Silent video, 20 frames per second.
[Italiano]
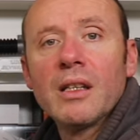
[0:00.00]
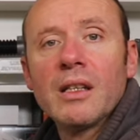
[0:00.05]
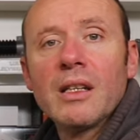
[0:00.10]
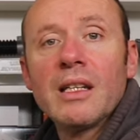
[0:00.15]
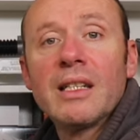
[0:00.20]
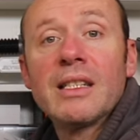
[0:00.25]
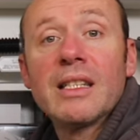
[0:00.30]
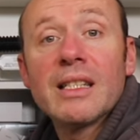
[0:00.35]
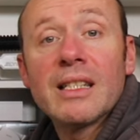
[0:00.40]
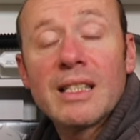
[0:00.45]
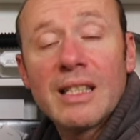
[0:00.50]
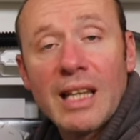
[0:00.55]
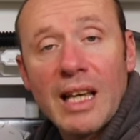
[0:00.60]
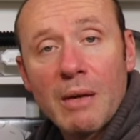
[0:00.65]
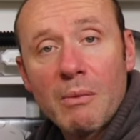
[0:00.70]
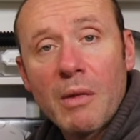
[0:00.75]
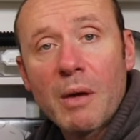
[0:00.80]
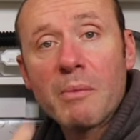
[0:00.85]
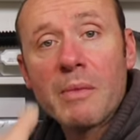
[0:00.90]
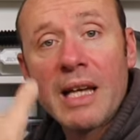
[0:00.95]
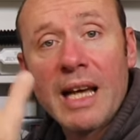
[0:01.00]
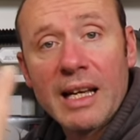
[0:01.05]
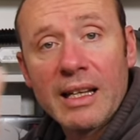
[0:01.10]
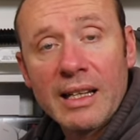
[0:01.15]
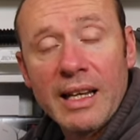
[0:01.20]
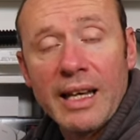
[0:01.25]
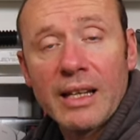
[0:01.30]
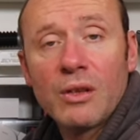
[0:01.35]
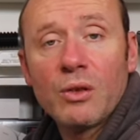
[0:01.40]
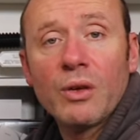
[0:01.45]
il sistema mi ha
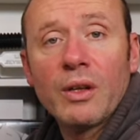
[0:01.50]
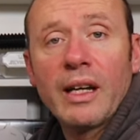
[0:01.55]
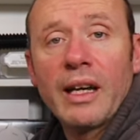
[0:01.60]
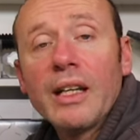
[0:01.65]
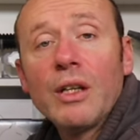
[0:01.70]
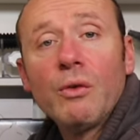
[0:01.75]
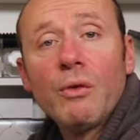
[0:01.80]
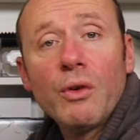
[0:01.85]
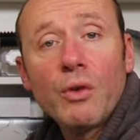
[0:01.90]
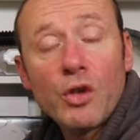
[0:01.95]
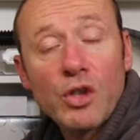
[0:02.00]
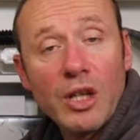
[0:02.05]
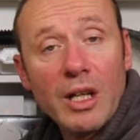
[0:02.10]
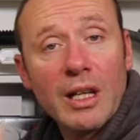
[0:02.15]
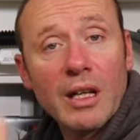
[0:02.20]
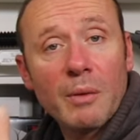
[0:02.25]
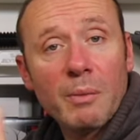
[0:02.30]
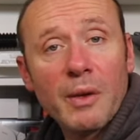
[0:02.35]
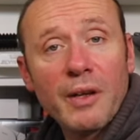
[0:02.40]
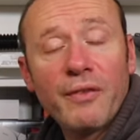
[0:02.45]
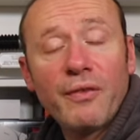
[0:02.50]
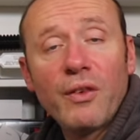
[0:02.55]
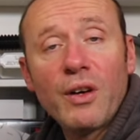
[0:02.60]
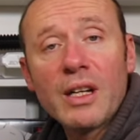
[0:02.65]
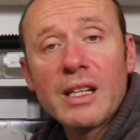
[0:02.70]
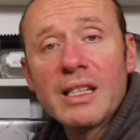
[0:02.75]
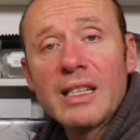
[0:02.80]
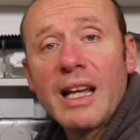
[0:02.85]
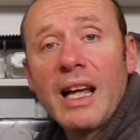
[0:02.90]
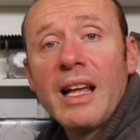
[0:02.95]
detto che dovevo scegliere per
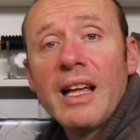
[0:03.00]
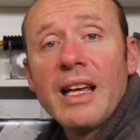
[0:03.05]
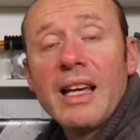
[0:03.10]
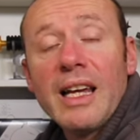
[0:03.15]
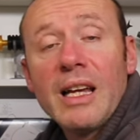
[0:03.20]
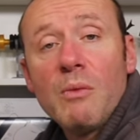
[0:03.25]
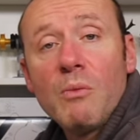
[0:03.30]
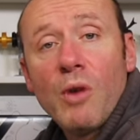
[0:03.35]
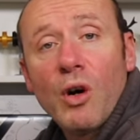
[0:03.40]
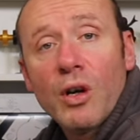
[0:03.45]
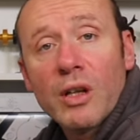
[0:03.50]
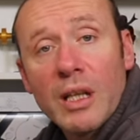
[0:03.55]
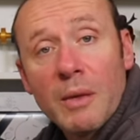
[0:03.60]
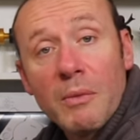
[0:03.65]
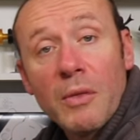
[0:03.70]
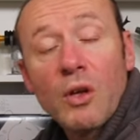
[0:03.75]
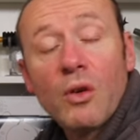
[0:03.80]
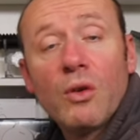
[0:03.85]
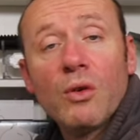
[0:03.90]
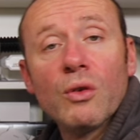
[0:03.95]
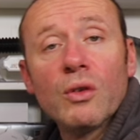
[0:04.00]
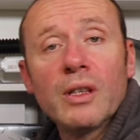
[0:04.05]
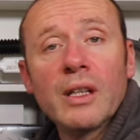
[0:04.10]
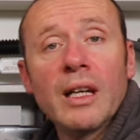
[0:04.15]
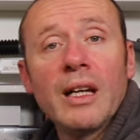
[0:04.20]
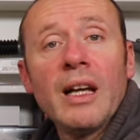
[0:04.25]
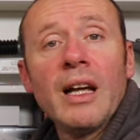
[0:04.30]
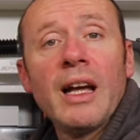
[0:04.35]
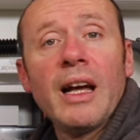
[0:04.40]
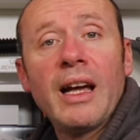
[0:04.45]
forza il modem con
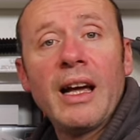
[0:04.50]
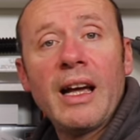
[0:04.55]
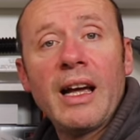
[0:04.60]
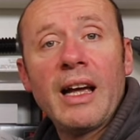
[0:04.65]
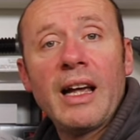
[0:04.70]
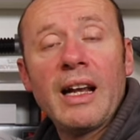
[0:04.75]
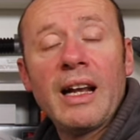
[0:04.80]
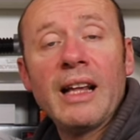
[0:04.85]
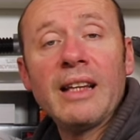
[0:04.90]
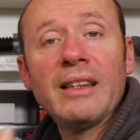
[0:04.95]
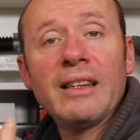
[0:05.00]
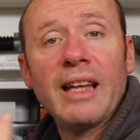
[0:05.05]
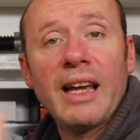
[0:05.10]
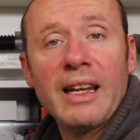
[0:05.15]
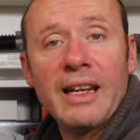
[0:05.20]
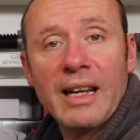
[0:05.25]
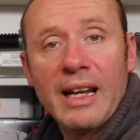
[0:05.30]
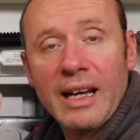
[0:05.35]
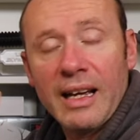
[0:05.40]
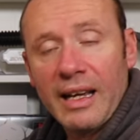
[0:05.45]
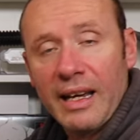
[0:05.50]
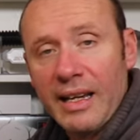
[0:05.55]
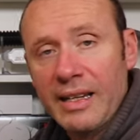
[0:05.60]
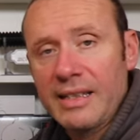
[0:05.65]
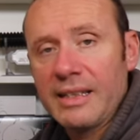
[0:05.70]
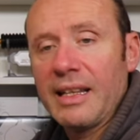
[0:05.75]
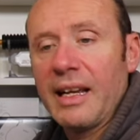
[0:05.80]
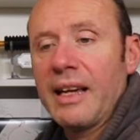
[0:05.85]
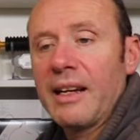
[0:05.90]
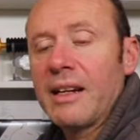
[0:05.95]
eh, l'antenna
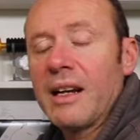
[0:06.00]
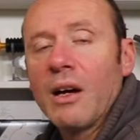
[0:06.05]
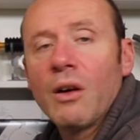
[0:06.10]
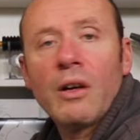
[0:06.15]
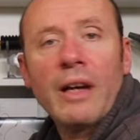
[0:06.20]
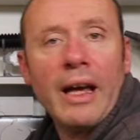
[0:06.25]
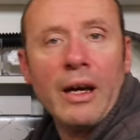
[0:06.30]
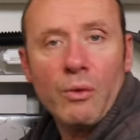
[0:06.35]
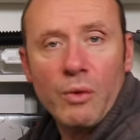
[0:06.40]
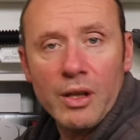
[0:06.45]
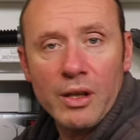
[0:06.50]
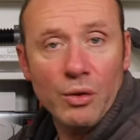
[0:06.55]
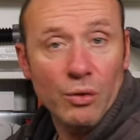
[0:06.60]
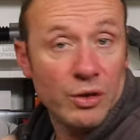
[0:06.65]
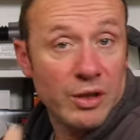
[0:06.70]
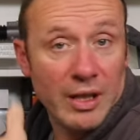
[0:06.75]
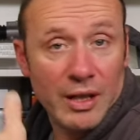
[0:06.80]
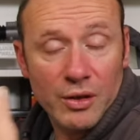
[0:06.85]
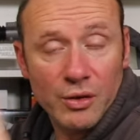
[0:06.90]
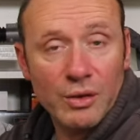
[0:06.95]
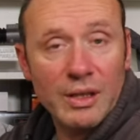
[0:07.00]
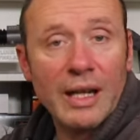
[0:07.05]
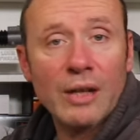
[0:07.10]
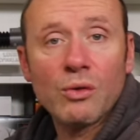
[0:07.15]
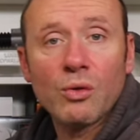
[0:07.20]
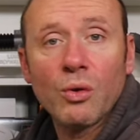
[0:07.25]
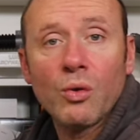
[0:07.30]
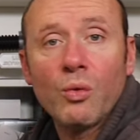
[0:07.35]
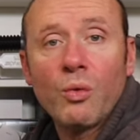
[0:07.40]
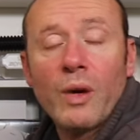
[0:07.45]
esterna ok quindi ho
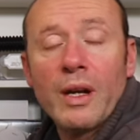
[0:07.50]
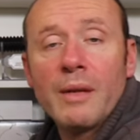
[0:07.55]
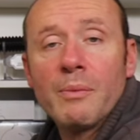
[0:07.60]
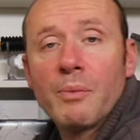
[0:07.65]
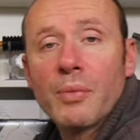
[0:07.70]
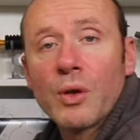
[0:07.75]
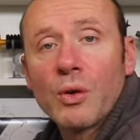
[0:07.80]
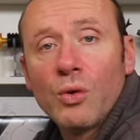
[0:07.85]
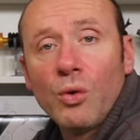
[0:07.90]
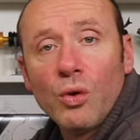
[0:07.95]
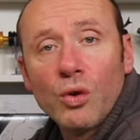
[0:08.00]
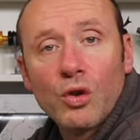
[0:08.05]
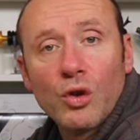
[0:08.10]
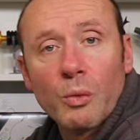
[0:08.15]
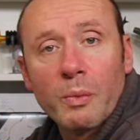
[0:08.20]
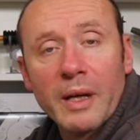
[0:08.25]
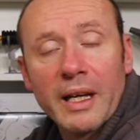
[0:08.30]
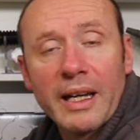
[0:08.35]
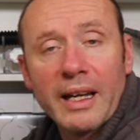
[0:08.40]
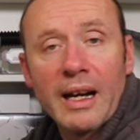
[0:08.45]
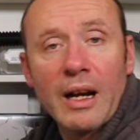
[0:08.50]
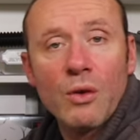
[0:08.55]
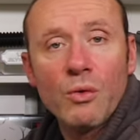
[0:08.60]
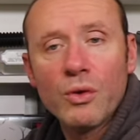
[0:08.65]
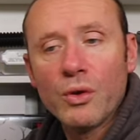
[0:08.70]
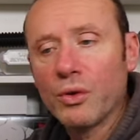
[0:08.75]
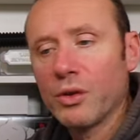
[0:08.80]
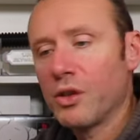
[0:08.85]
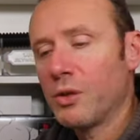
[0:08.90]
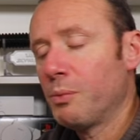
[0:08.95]
selezionato quel prodotto perché era
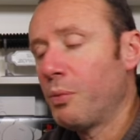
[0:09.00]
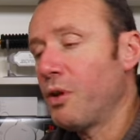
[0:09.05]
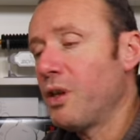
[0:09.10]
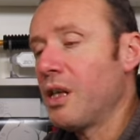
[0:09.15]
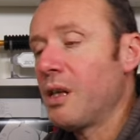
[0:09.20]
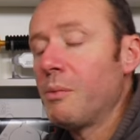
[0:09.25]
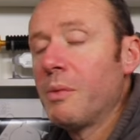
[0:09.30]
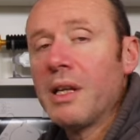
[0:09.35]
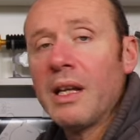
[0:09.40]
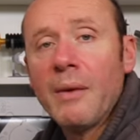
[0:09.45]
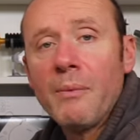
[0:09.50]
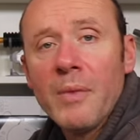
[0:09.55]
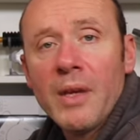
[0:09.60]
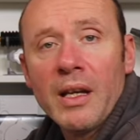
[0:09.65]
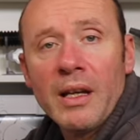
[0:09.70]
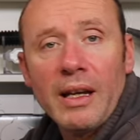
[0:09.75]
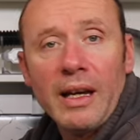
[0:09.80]
l'unico disponibile